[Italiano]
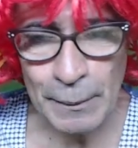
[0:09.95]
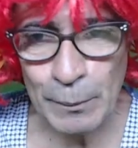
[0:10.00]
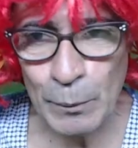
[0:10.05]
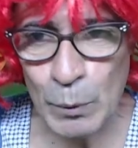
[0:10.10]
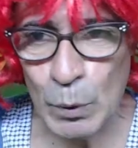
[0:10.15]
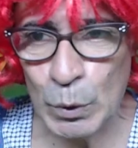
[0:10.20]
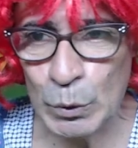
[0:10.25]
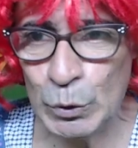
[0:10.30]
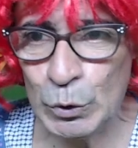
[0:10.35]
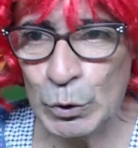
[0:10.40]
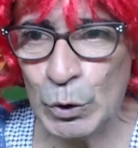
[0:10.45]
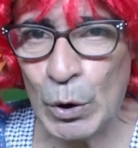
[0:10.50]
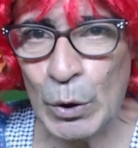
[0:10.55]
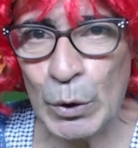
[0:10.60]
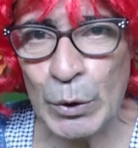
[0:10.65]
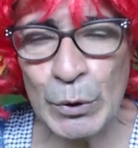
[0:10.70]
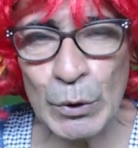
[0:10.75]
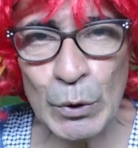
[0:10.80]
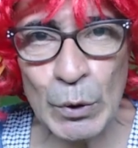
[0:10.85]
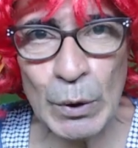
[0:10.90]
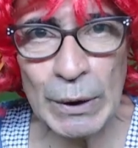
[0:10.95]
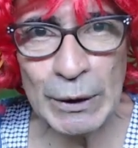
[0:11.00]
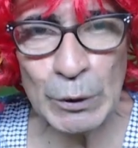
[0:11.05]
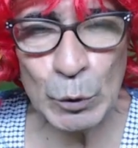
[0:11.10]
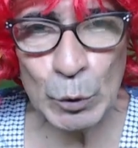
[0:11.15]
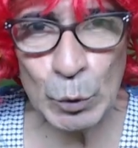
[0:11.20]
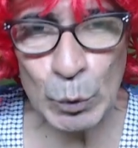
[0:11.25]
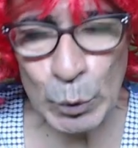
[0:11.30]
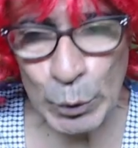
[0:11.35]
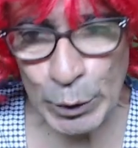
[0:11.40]
Buongiorno a
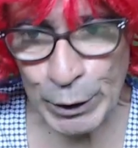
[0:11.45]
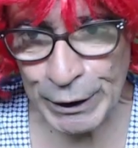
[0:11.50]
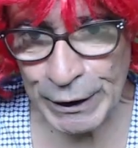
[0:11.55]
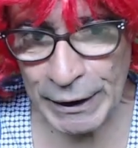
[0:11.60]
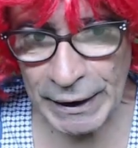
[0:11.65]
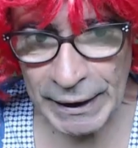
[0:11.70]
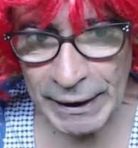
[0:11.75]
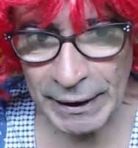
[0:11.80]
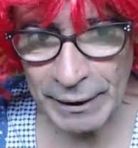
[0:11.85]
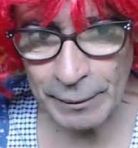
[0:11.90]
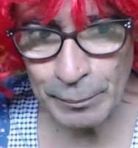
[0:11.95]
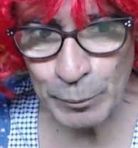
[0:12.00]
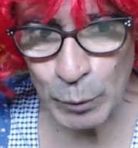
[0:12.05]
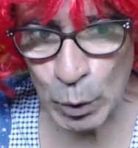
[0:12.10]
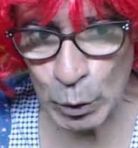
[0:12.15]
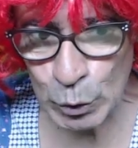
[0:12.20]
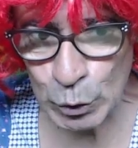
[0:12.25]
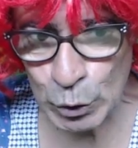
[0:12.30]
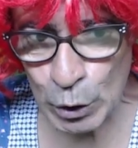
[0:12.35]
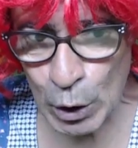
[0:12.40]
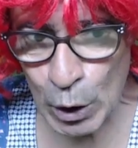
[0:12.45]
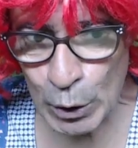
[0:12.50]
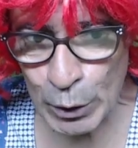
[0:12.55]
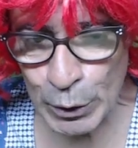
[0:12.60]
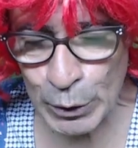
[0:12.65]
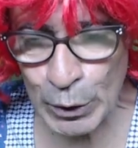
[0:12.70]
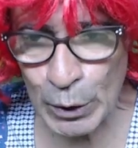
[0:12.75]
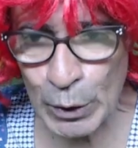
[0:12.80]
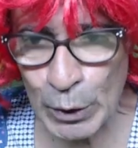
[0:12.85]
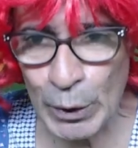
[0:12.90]
tutti,
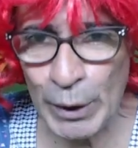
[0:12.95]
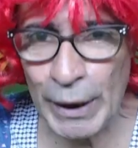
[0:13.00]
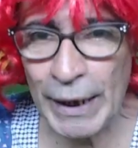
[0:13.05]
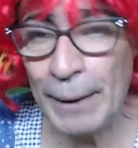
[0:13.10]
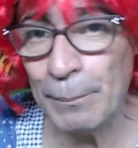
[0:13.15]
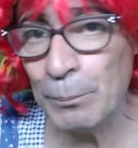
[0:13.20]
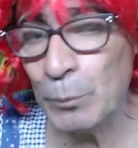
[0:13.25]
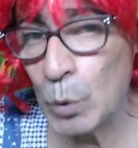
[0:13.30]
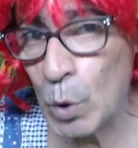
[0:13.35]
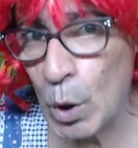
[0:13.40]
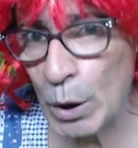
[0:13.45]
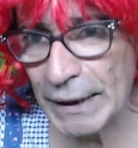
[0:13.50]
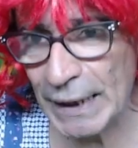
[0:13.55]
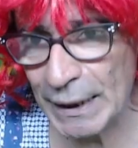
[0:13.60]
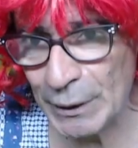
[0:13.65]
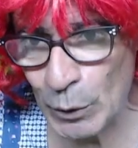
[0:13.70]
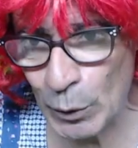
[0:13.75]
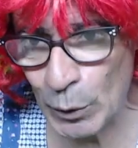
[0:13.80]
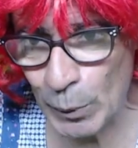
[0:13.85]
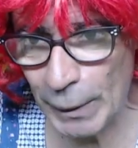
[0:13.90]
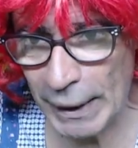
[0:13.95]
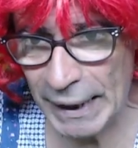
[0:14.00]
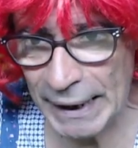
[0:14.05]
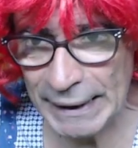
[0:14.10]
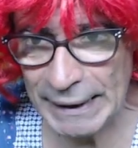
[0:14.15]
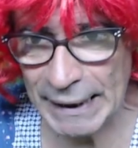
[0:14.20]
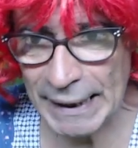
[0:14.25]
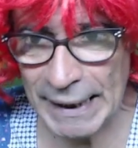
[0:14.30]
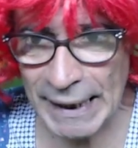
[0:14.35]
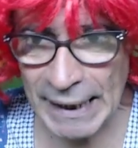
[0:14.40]
buongiorno e buona
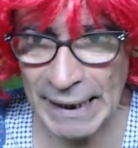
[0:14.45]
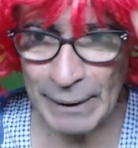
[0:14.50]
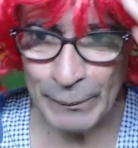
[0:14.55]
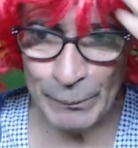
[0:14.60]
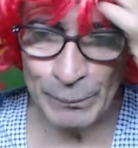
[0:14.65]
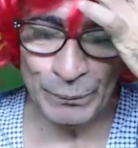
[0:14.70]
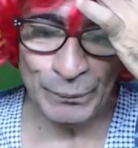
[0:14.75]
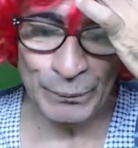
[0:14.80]
domenica.